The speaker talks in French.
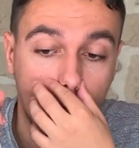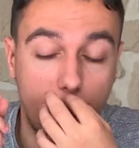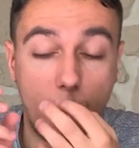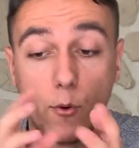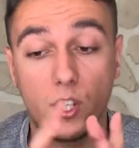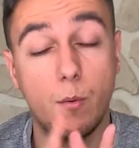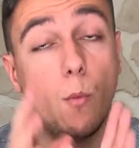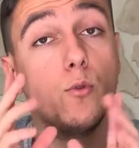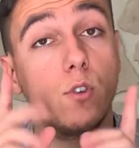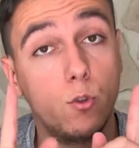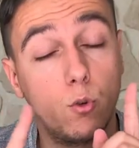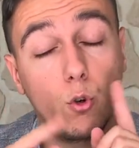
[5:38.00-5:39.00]
Il n'y a pas forcément
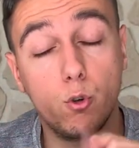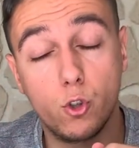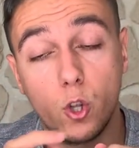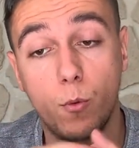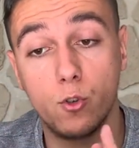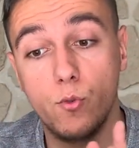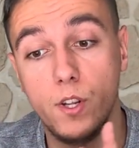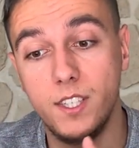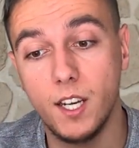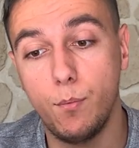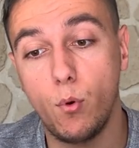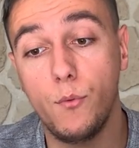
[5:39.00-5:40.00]
besoin de tutos, justement, je voulais
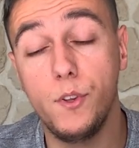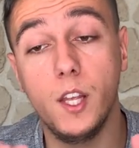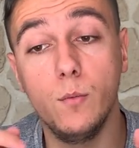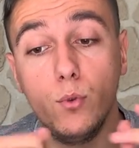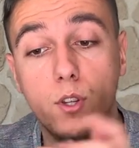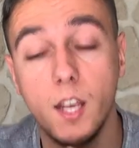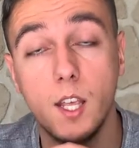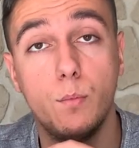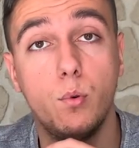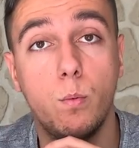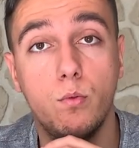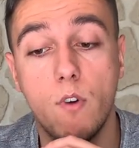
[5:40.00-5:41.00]
dire, pour vider une bouteille et
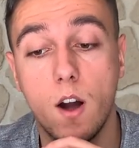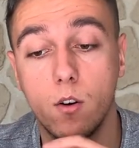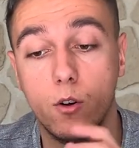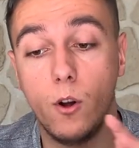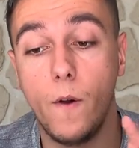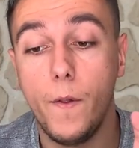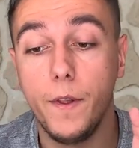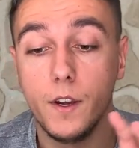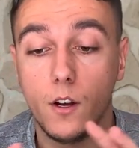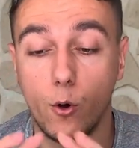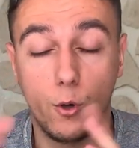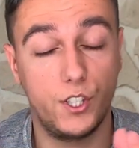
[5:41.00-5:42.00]
pour pouvoir euh,
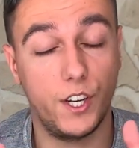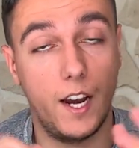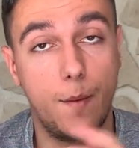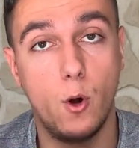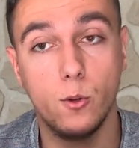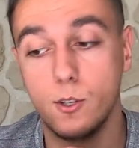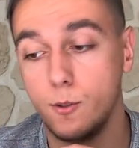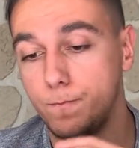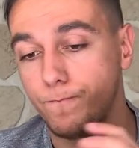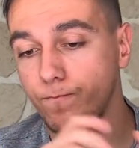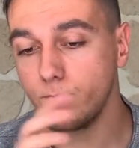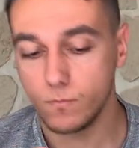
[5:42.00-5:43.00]
retirer la menthe.
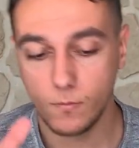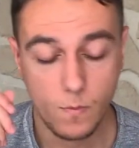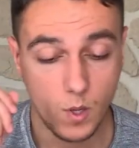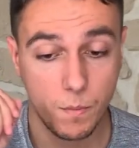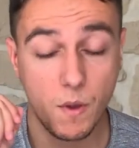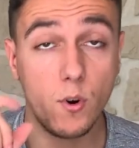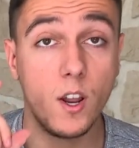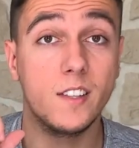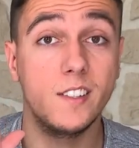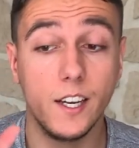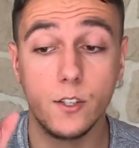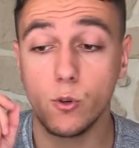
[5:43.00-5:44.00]
Mais voilà,
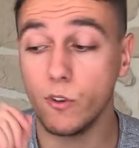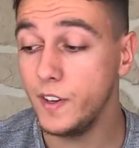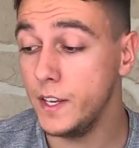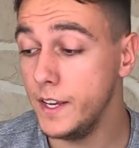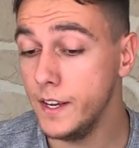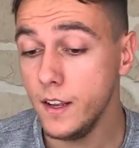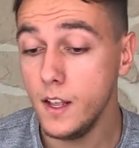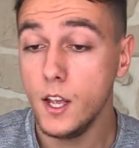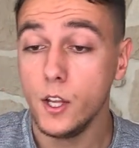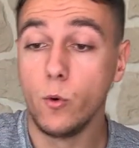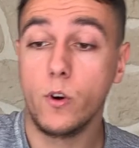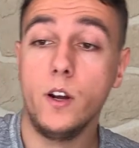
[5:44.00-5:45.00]
c'est à surveiller.
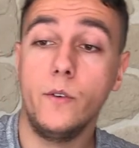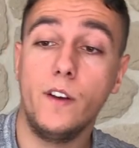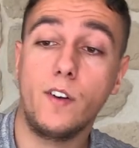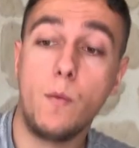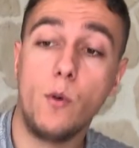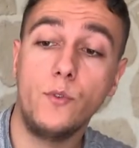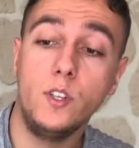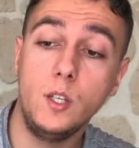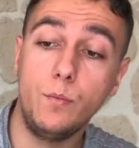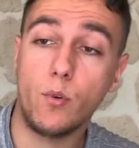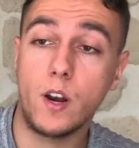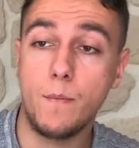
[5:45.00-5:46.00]
Donc là, on a vraiment fini
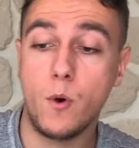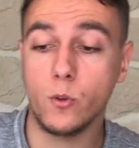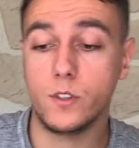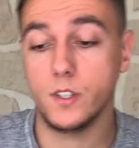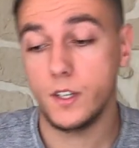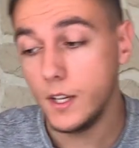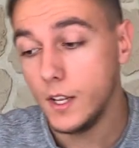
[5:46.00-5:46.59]
pour la menthe,